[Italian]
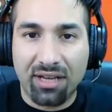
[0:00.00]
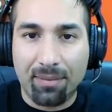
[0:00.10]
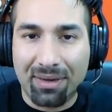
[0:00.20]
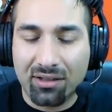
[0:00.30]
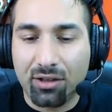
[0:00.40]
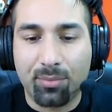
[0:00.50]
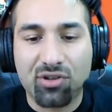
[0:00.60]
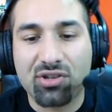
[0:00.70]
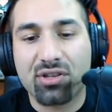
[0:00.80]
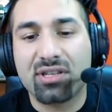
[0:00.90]
è partito il
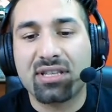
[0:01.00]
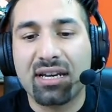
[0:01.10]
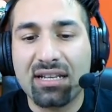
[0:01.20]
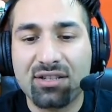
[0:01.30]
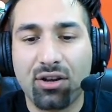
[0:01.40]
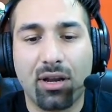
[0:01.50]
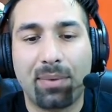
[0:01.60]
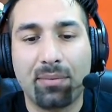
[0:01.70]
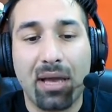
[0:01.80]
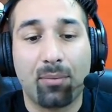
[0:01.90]
processo di installazione
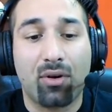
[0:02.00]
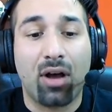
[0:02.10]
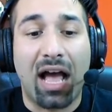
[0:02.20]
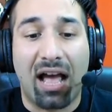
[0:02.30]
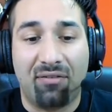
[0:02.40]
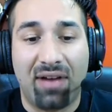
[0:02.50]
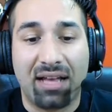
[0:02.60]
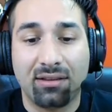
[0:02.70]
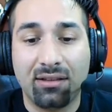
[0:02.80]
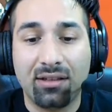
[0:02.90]
premiamo
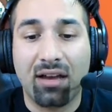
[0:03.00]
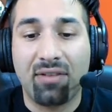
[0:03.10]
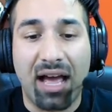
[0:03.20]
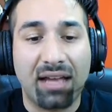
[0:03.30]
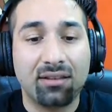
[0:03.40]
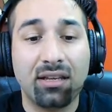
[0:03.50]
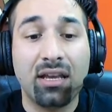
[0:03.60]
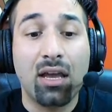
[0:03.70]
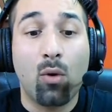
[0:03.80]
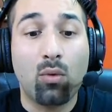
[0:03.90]
avanti, avanti,
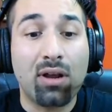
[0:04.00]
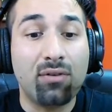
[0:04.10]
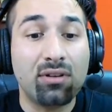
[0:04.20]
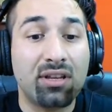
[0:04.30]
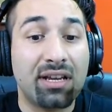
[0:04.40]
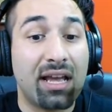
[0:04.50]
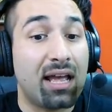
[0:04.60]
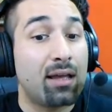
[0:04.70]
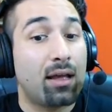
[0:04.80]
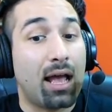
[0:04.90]
una volta che
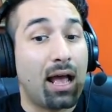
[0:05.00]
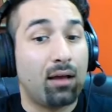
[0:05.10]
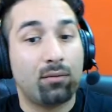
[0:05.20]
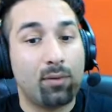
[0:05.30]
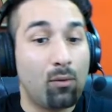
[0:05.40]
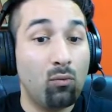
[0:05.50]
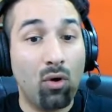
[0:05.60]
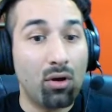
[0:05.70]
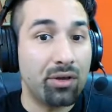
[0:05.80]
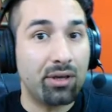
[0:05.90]

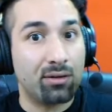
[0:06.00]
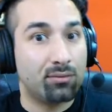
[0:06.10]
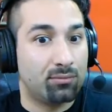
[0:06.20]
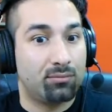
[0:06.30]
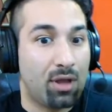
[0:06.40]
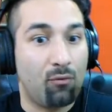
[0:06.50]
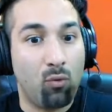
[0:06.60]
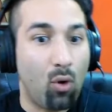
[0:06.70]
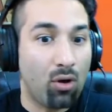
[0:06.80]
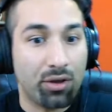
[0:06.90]
vuoi,
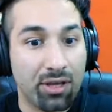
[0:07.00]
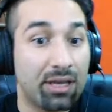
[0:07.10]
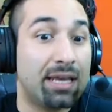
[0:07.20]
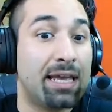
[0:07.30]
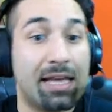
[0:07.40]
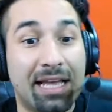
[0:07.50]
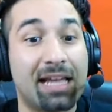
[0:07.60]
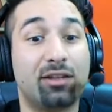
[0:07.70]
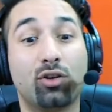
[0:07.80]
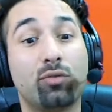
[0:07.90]
vuoi
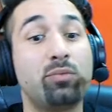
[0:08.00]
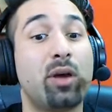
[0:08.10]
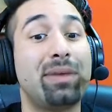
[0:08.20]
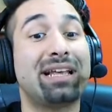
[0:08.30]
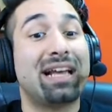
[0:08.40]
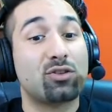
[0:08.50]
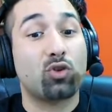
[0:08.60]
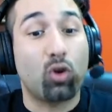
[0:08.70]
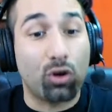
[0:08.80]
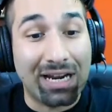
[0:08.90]
che ti rompiamo il
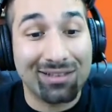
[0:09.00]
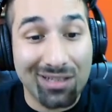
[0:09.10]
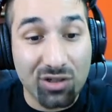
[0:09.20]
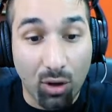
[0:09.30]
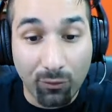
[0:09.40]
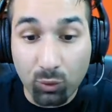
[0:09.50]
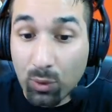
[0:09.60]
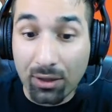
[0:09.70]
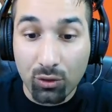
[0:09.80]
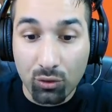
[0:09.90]
cazzo con altri
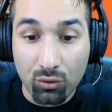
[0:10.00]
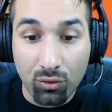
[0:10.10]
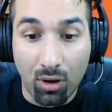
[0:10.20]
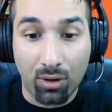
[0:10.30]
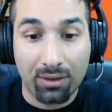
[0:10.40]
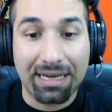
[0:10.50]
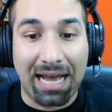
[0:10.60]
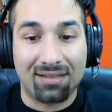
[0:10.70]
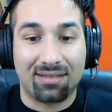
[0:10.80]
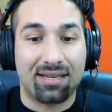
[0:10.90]
software? No,
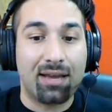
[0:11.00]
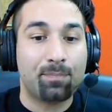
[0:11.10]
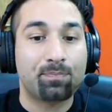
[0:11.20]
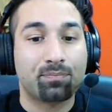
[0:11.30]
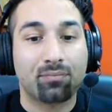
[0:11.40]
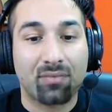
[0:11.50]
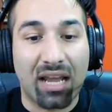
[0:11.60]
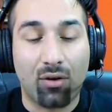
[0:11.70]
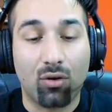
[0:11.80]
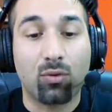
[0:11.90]
grazie,
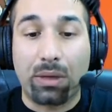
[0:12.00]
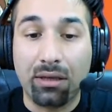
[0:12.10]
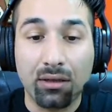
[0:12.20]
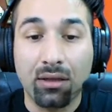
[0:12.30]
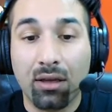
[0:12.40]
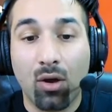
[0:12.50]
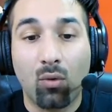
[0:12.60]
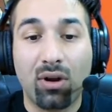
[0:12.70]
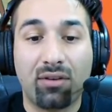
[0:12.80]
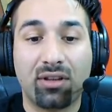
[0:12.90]
ecco qui.
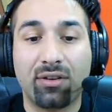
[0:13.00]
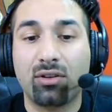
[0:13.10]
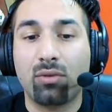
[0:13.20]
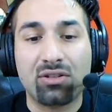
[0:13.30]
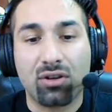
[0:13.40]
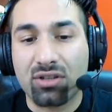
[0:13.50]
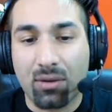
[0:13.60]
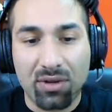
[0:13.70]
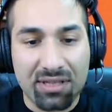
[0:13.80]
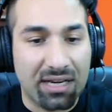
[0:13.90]
Una volta fatto questo cosa
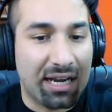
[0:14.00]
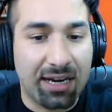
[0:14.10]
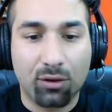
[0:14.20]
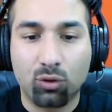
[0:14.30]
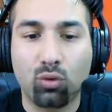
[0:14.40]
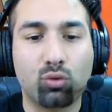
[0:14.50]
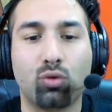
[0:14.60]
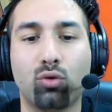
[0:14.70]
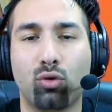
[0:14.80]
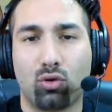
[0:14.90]
vuoi installare?
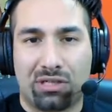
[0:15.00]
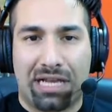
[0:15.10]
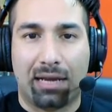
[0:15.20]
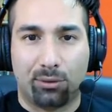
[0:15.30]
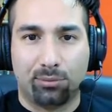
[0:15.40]
Tutu Cucuzzaru,